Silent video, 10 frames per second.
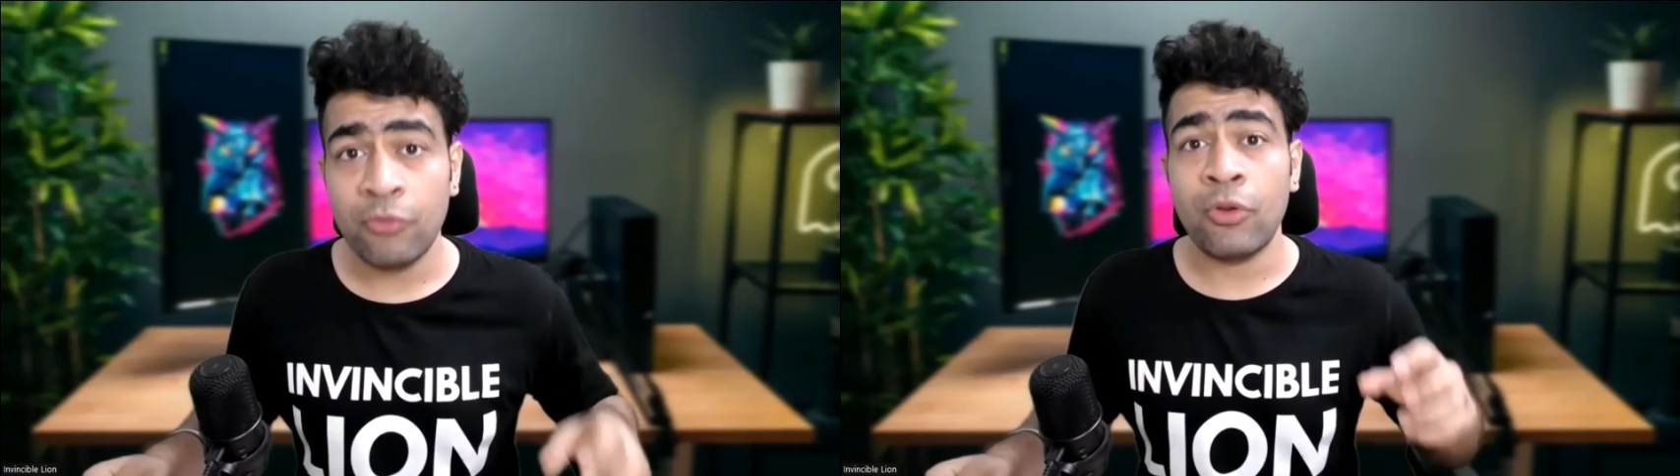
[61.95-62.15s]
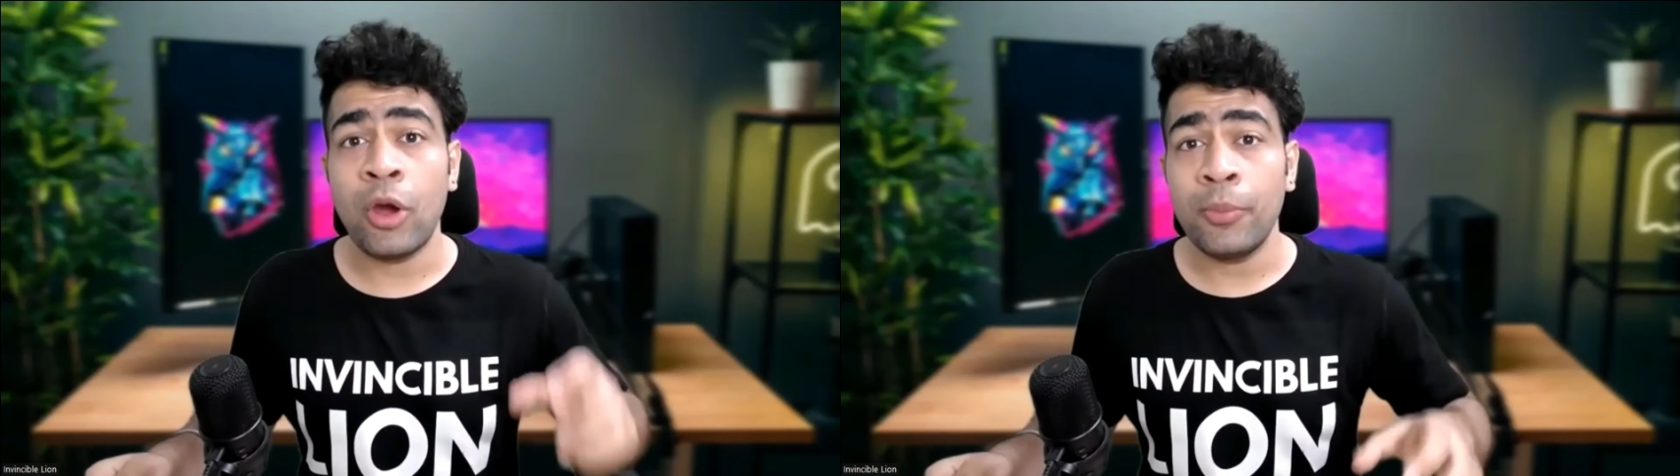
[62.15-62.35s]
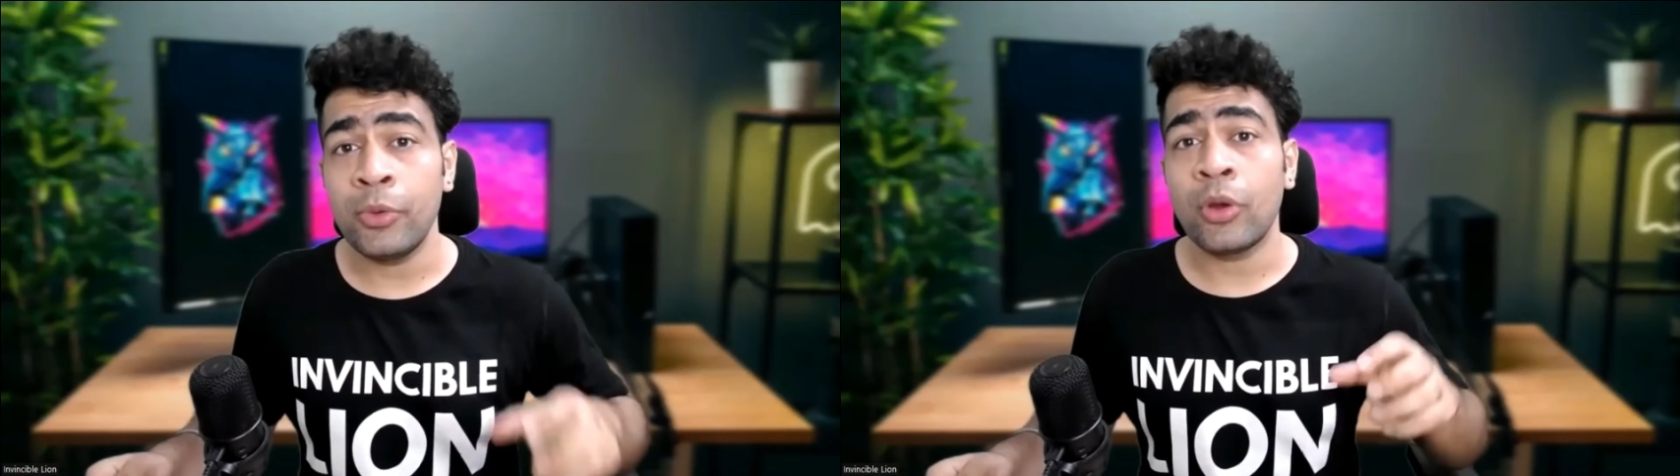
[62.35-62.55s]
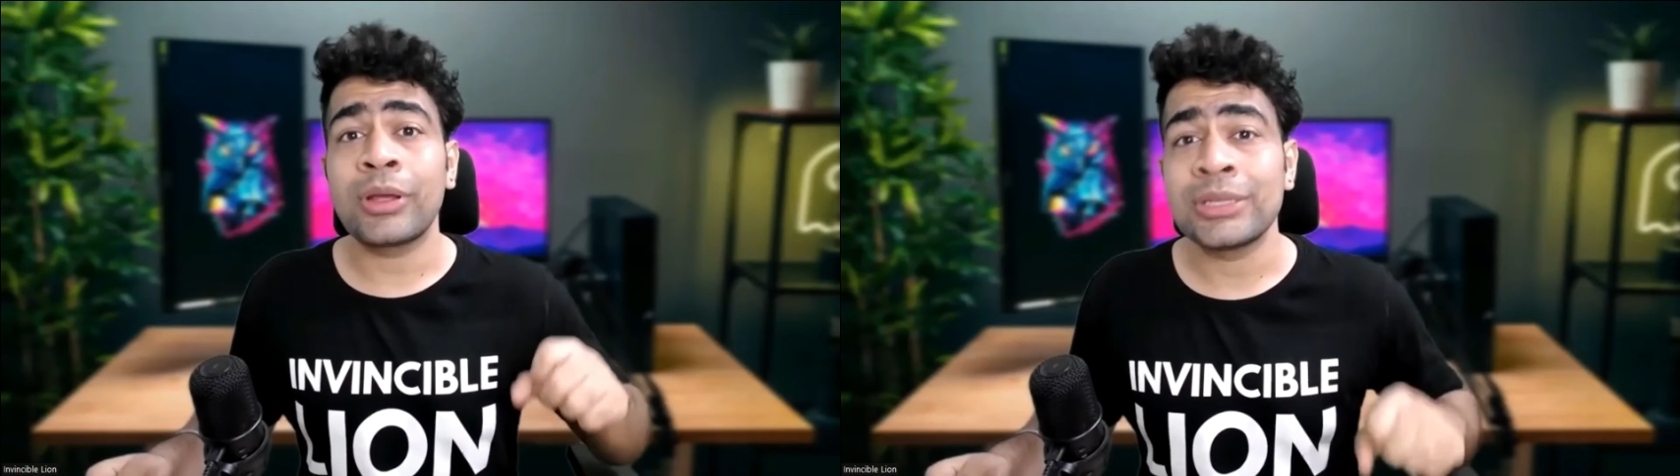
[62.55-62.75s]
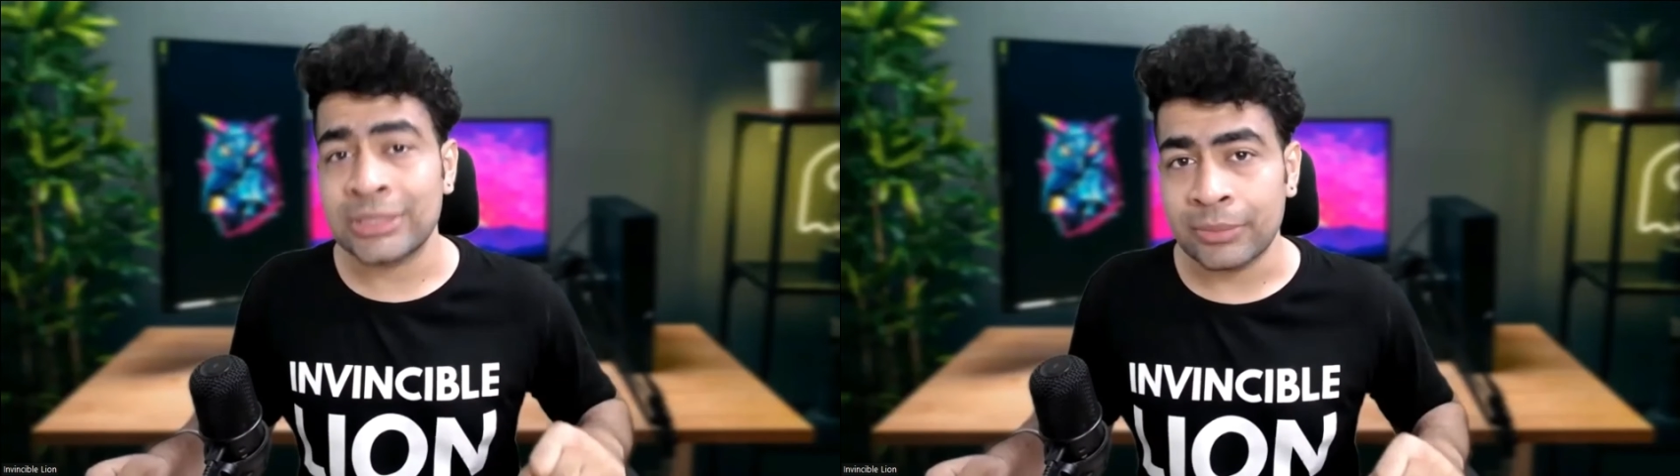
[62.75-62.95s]
फ्रॉम योर
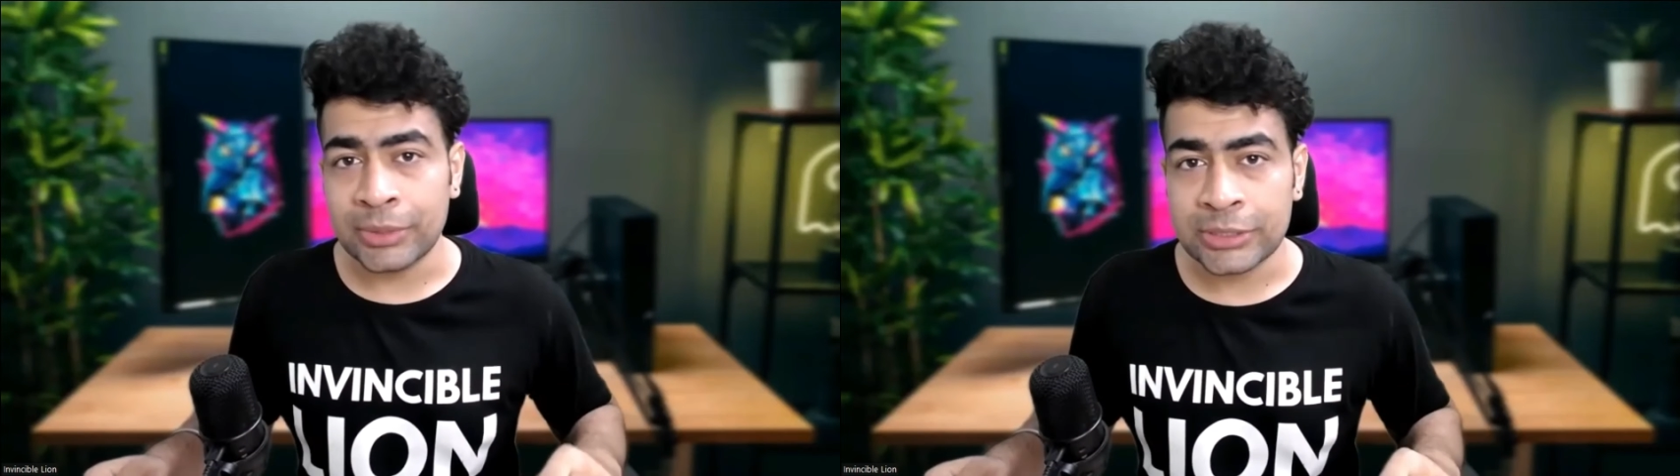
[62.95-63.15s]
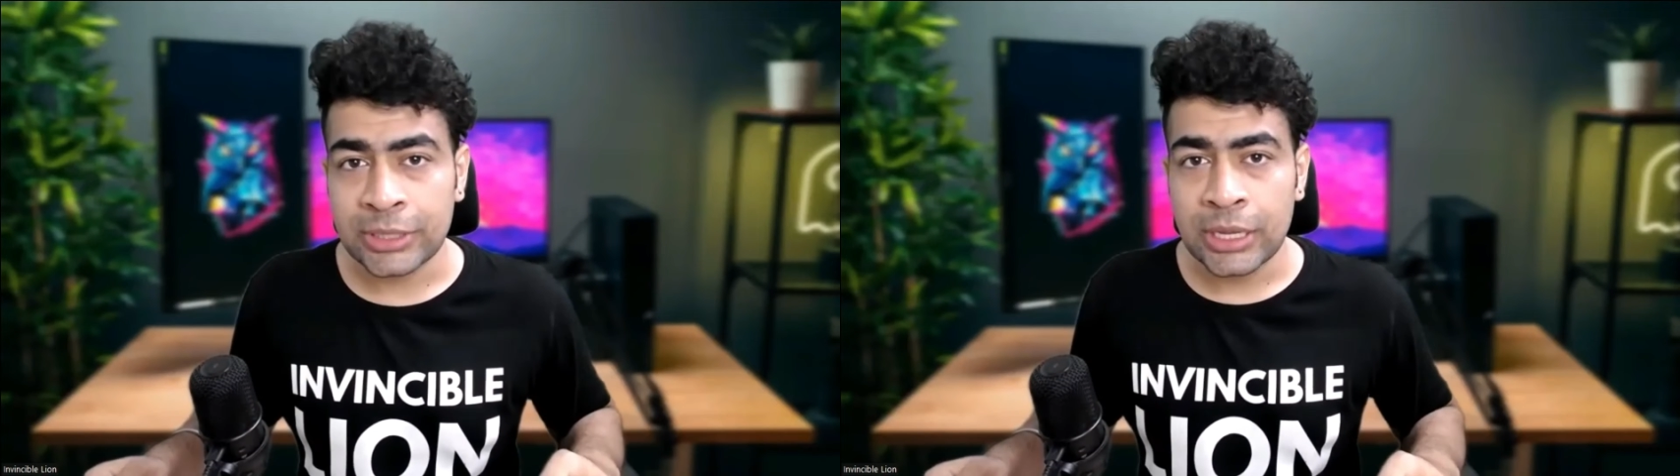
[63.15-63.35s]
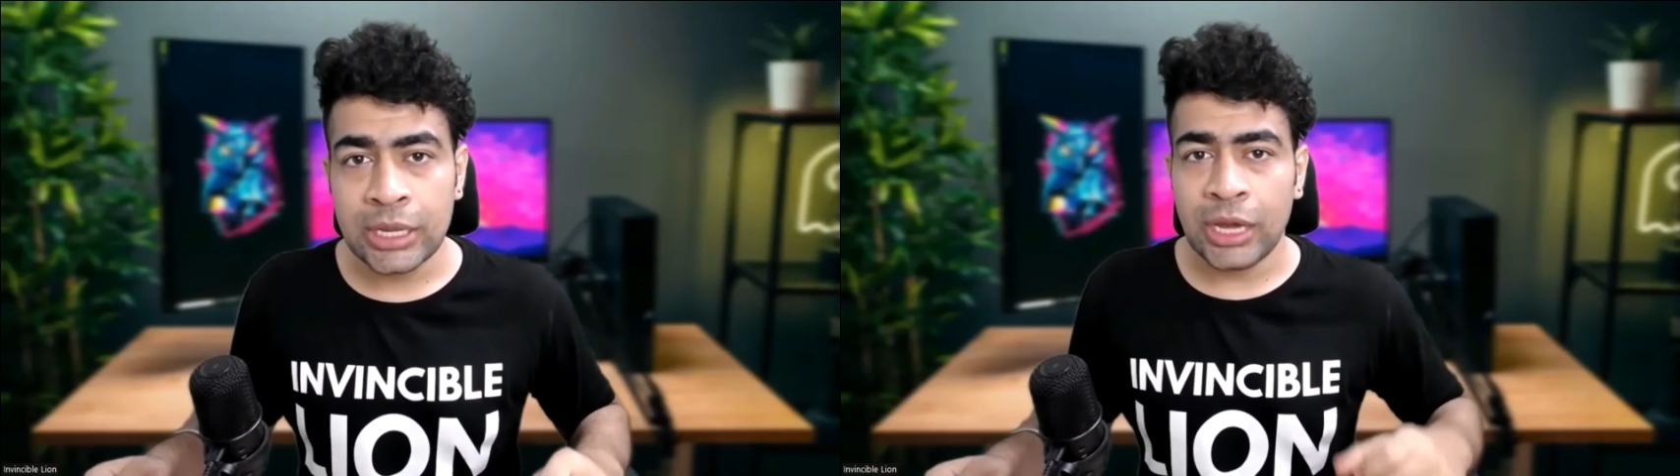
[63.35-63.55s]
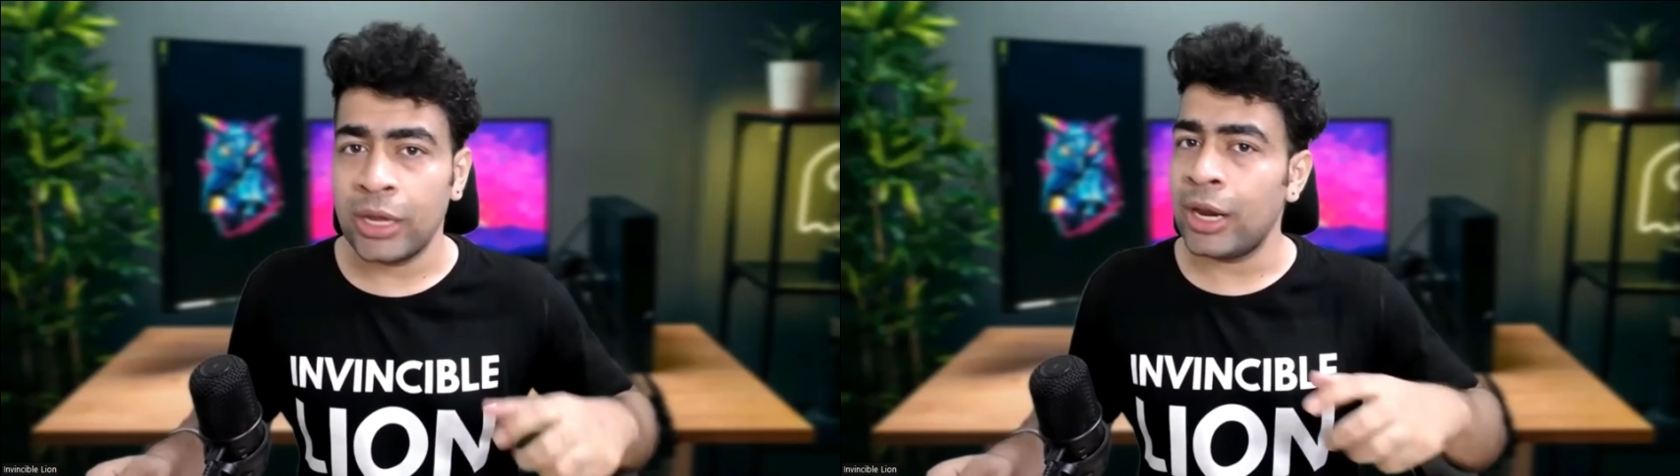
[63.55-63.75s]
कस्टमर्स अगर